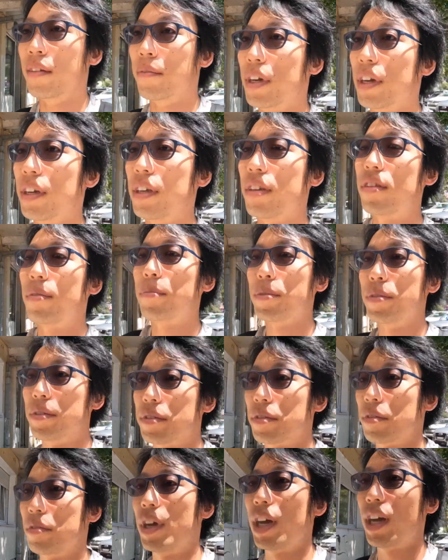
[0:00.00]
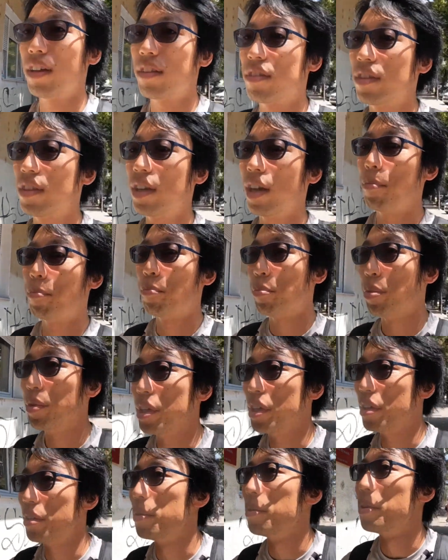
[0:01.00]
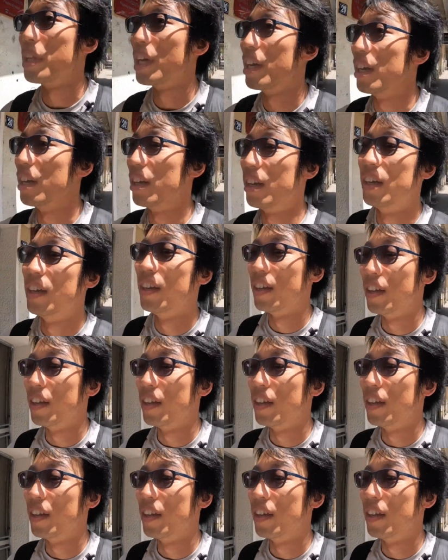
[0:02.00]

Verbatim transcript: まあ、一部そのアジアっぽいような、